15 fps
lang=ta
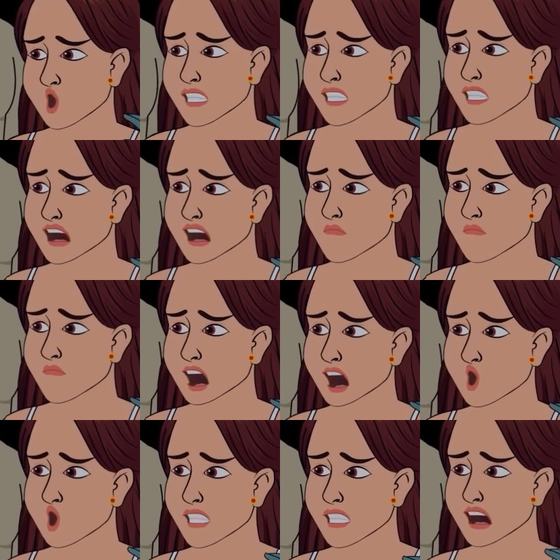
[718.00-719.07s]
என்னை
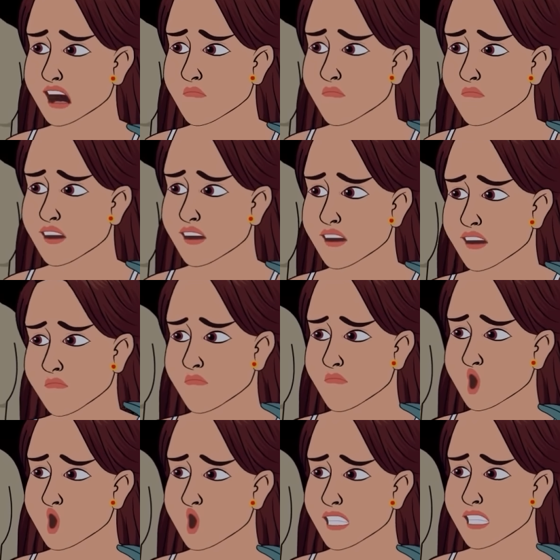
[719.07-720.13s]
காப்பாத்து நிதின்
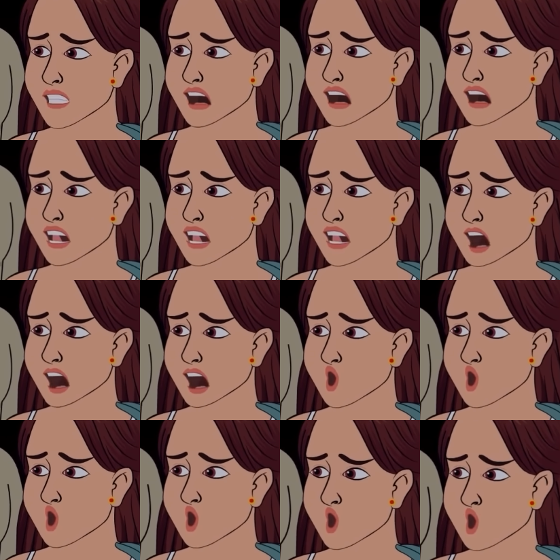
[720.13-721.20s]
என்னை
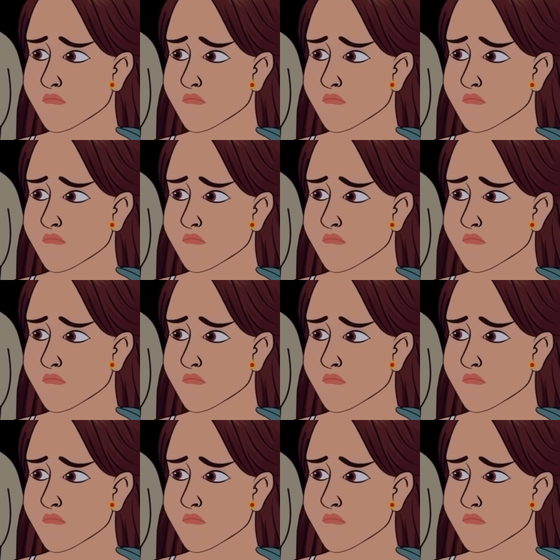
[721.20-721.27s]
காப்பாத்து